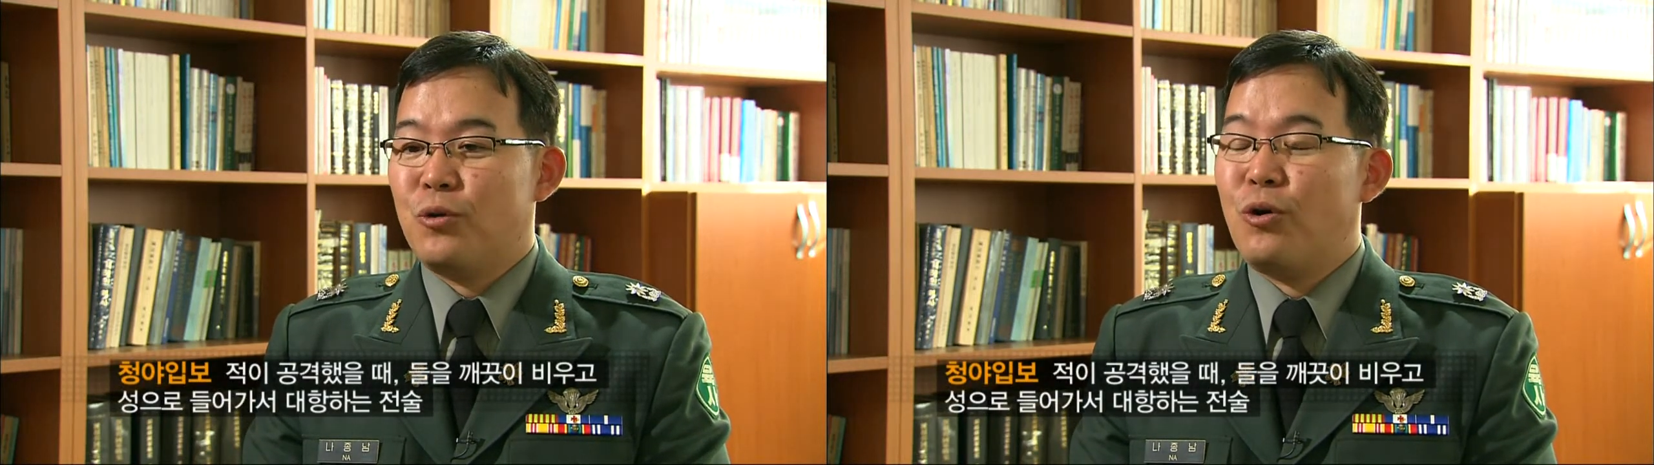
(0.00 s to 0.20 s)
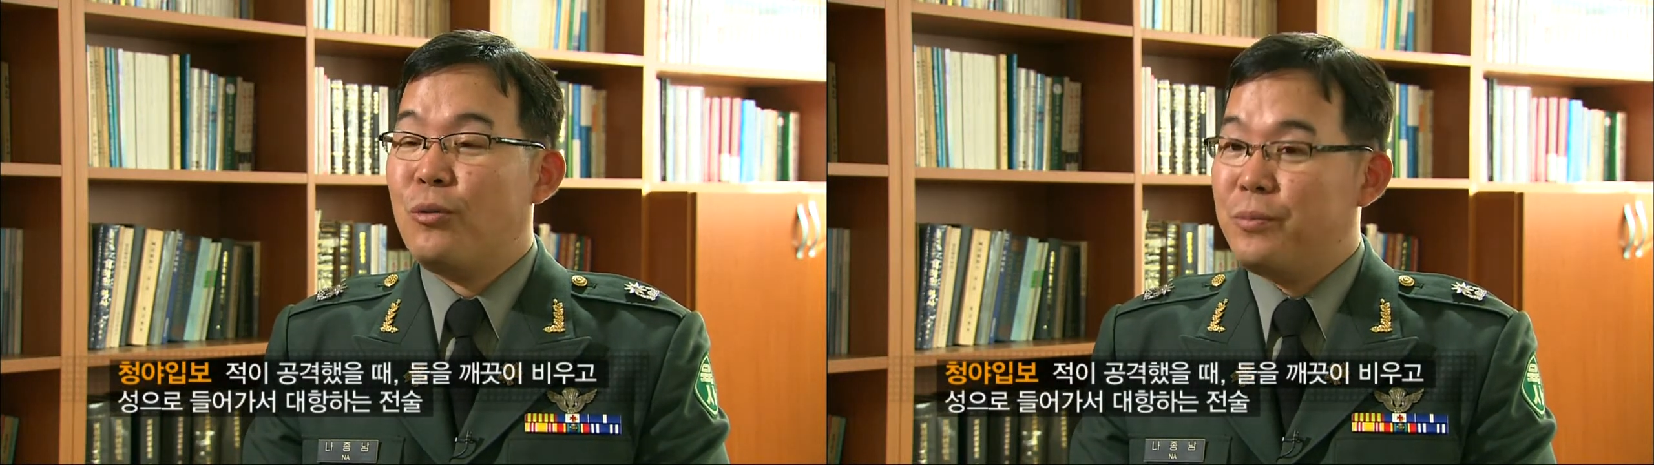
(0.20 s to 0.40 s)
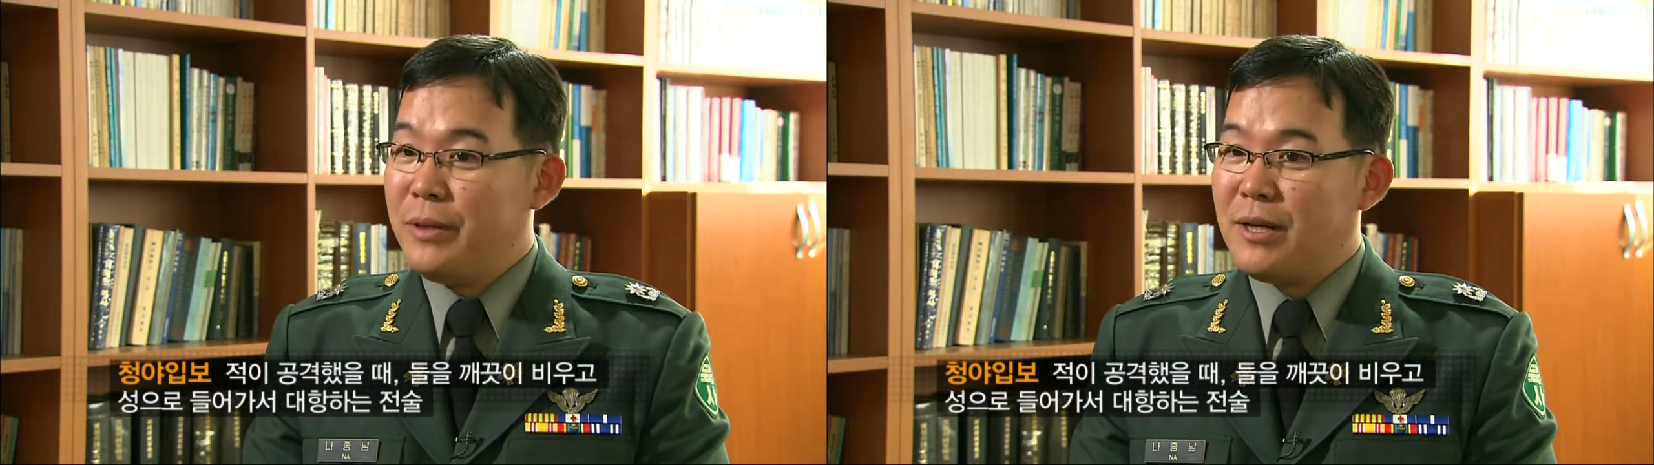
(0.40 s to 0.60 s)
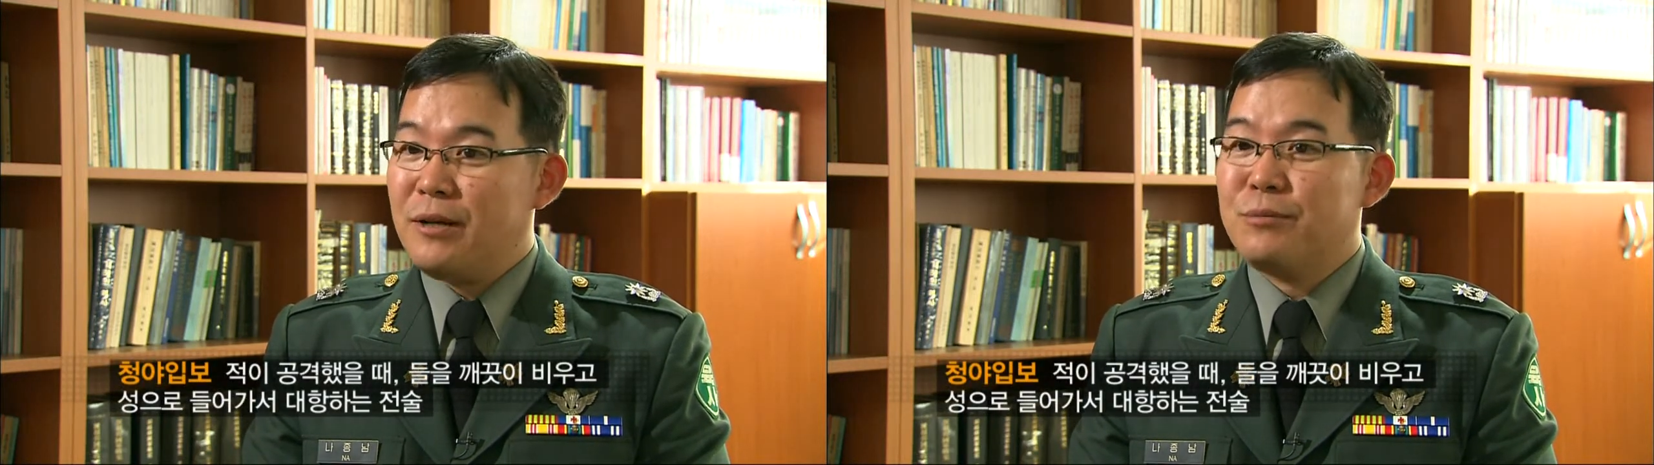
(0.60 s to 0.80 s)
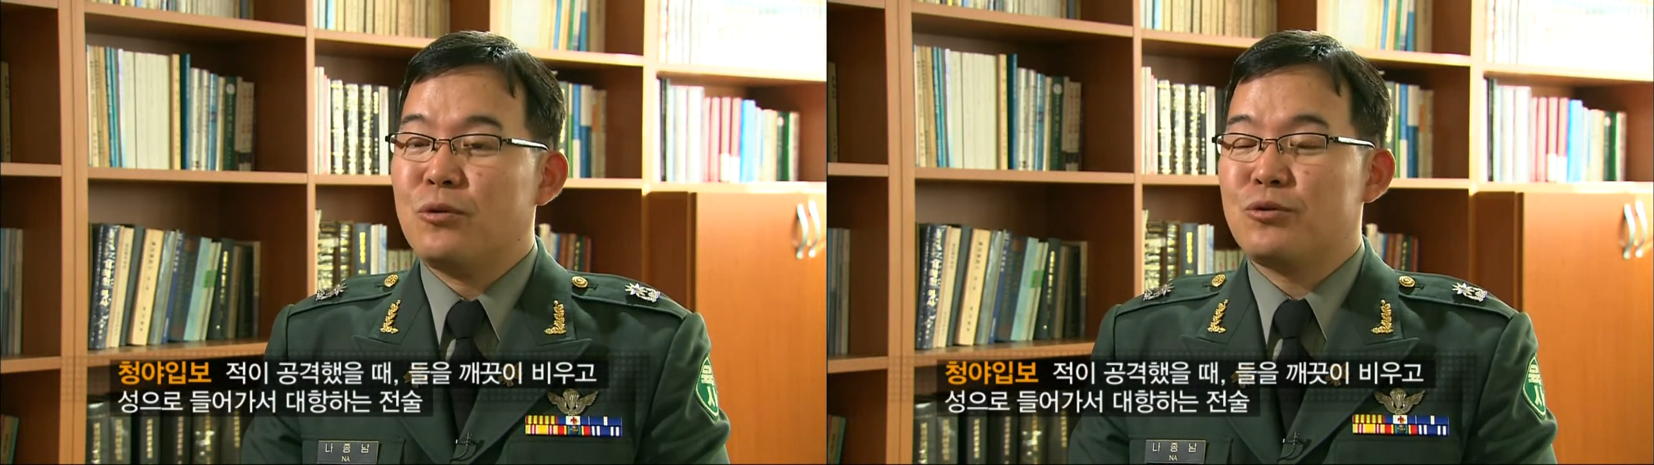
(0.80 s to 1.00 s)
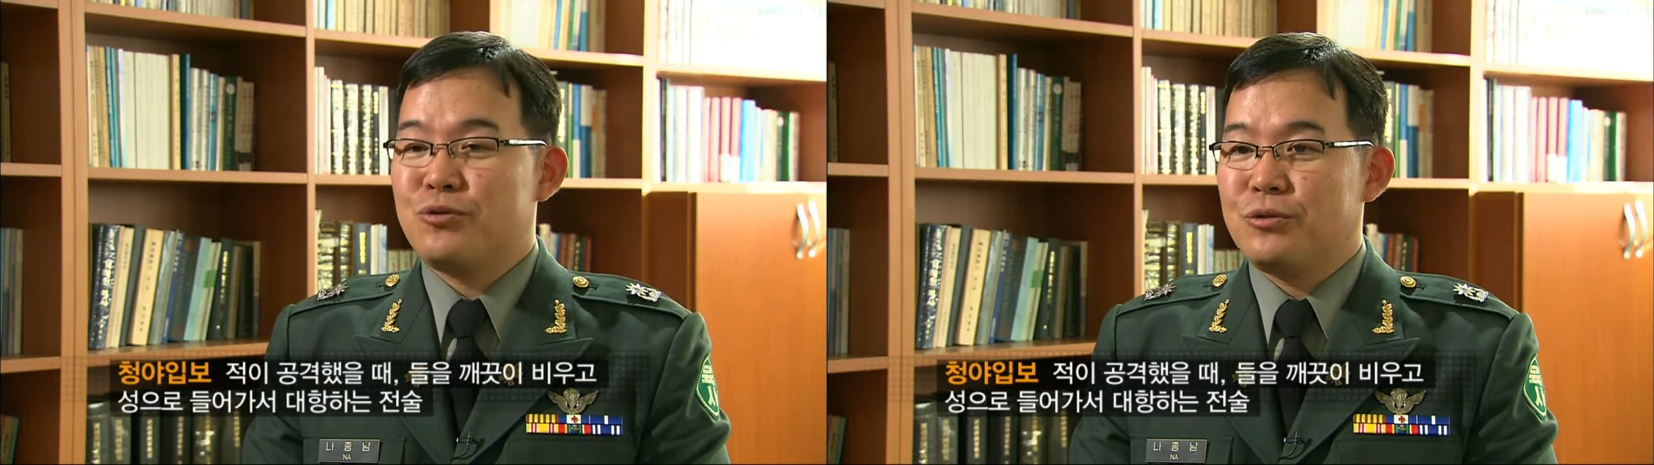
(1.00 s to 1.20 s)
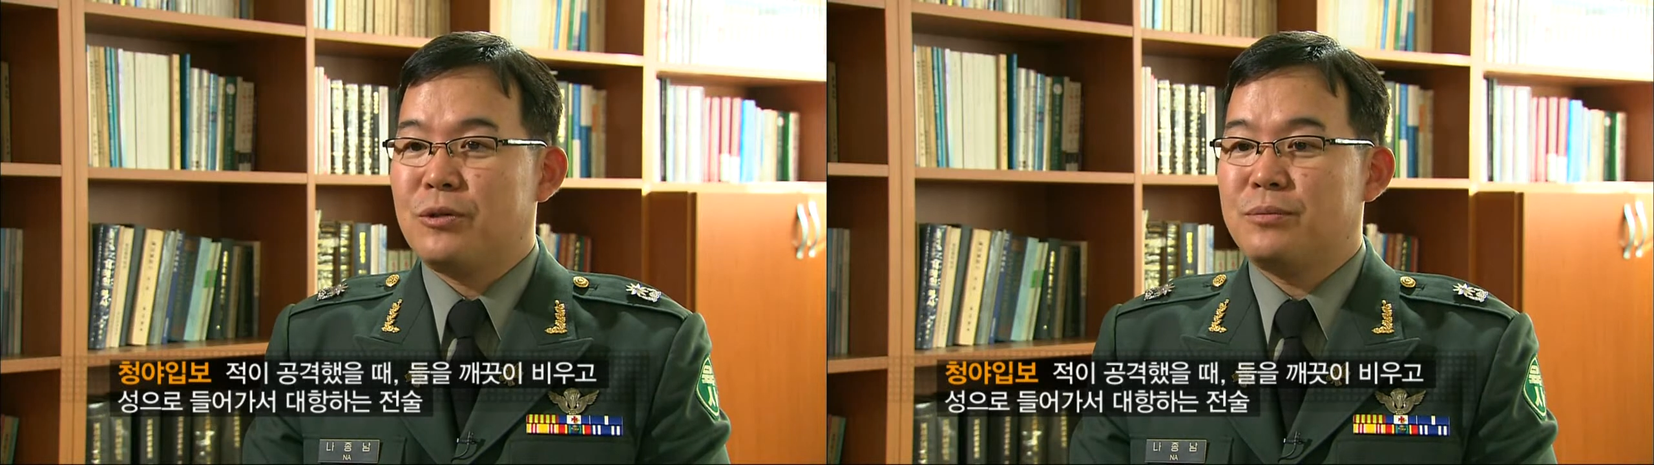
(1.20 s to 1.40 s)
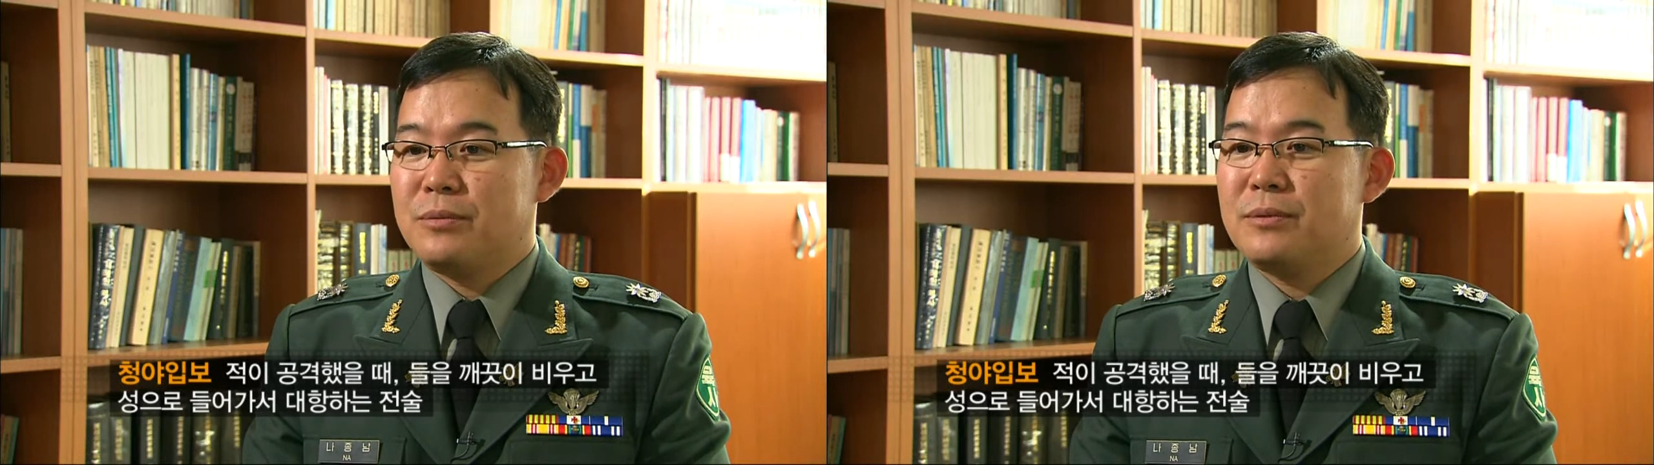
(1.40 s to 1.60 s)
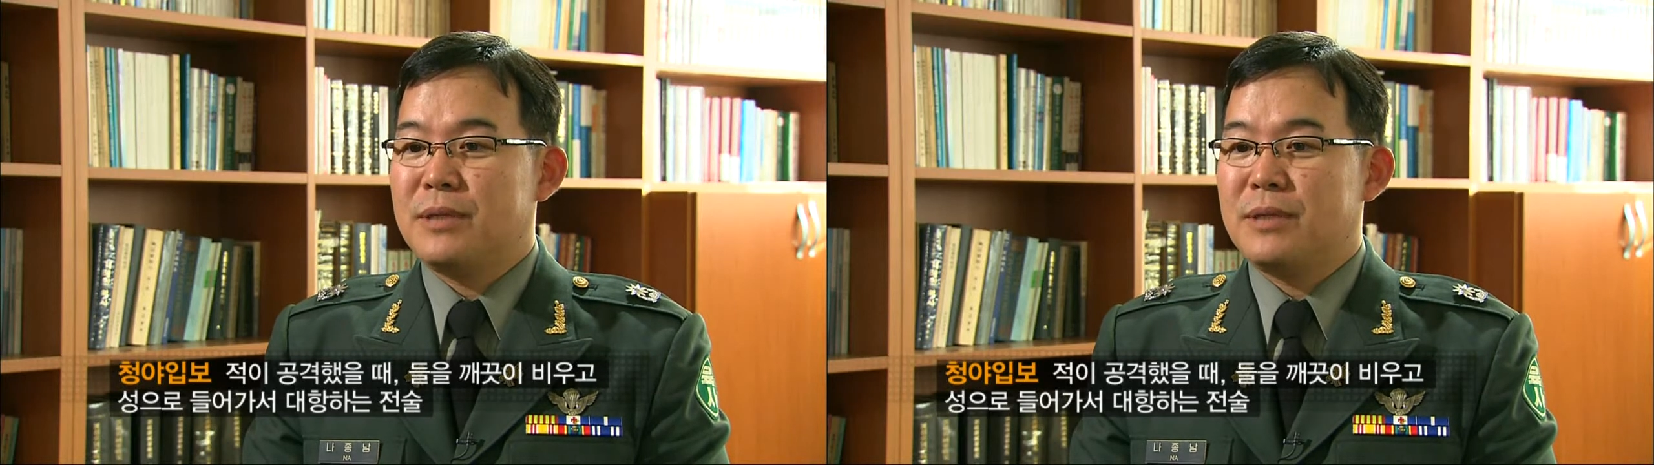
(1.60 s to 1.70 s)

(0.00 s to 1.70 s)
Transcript: 농업이나 목축업